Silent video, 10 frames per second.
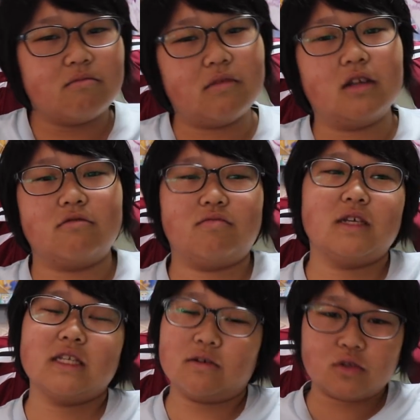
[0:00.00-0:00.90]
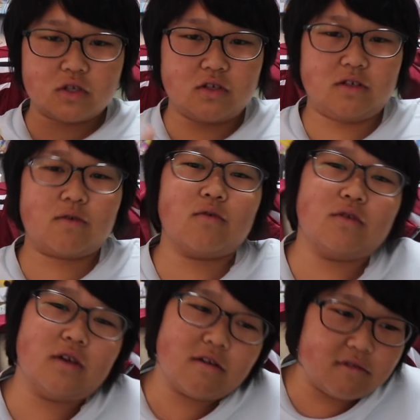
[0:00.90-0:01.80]
あの、全然普通にこう
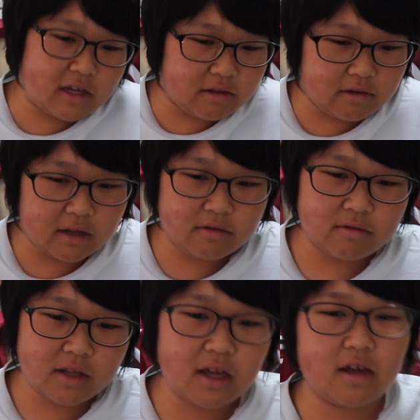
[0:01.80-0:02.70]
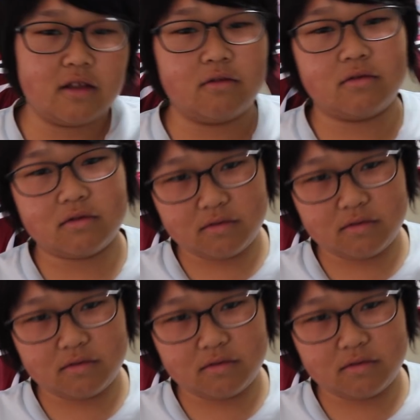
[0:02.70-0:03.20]
言えるんだけど、あのね、あの、